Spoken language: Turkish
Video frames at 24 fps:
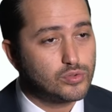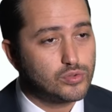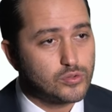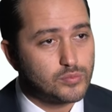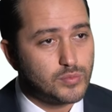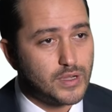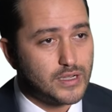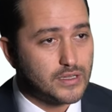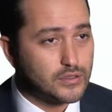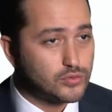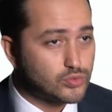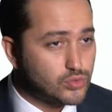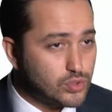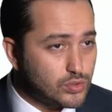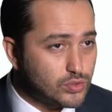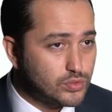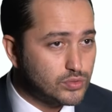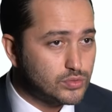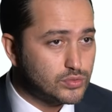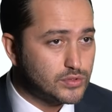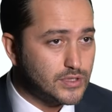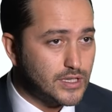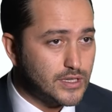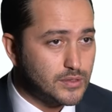kurmak çok
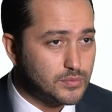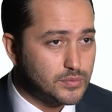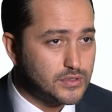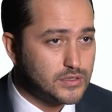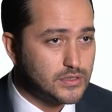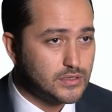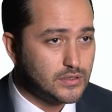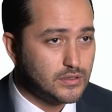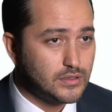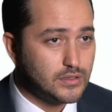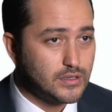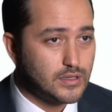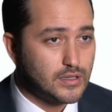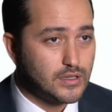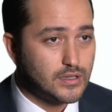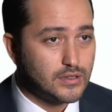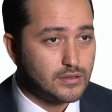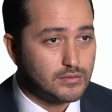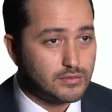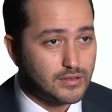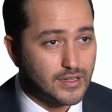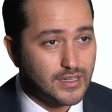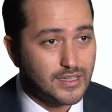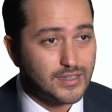güzel bir şey.
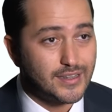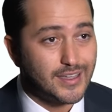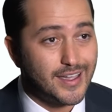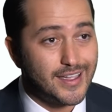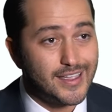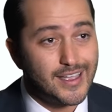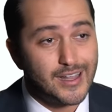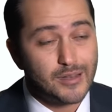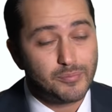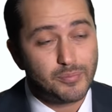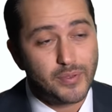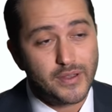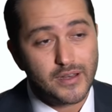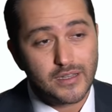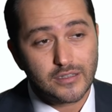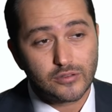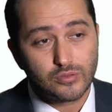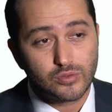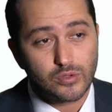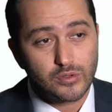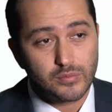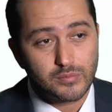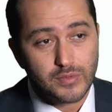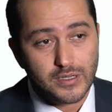Fakat
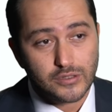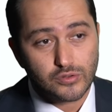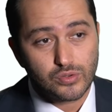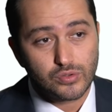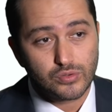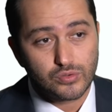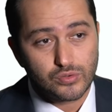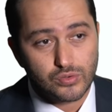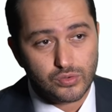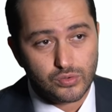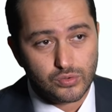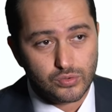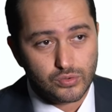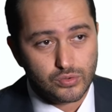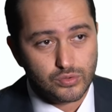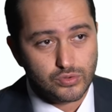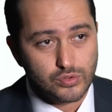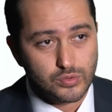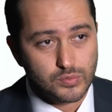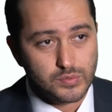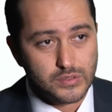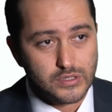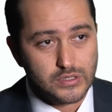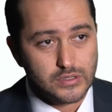hayalperest olmak çok
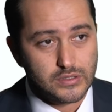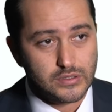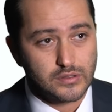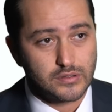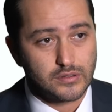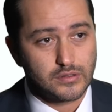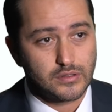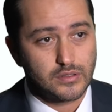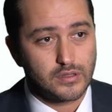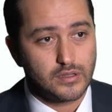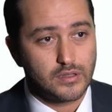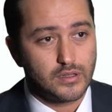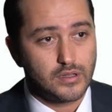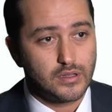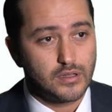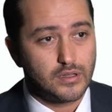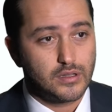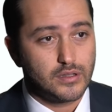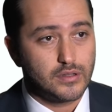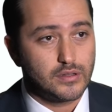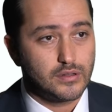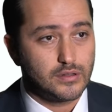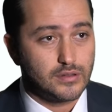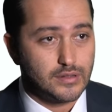çürütücü bir şeydir
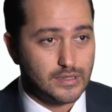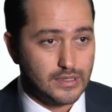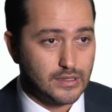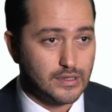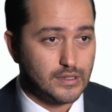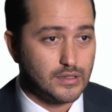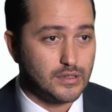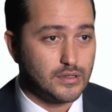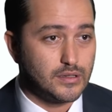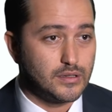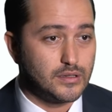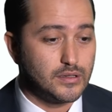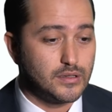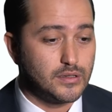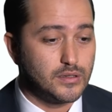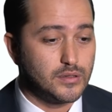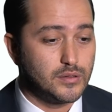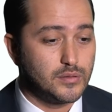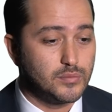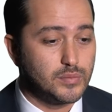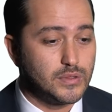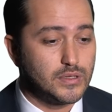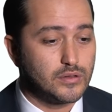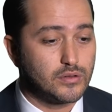diye e,
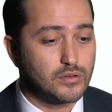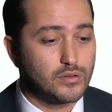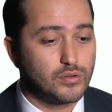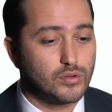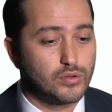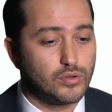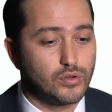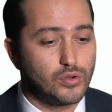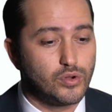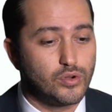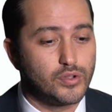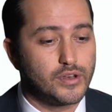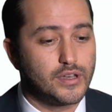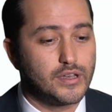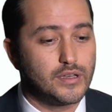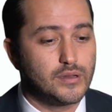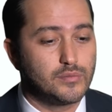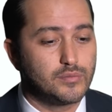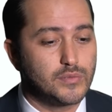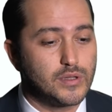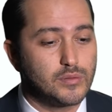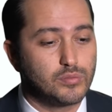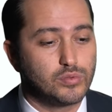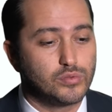bir
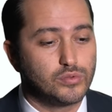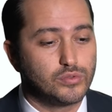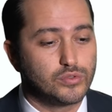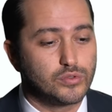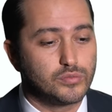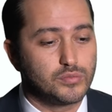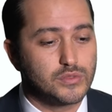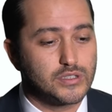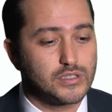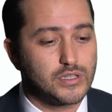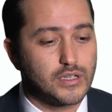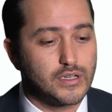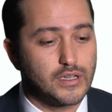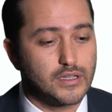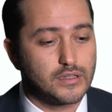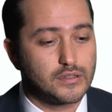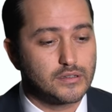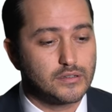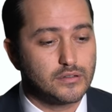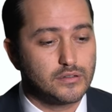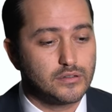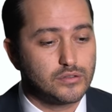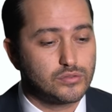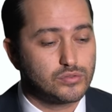öğrenimde bulundum iş
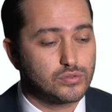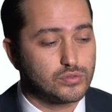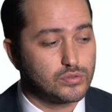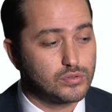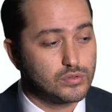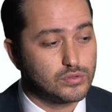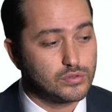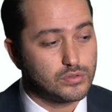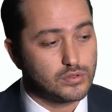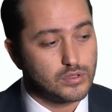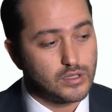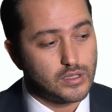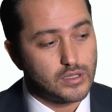hayatında. Çünkü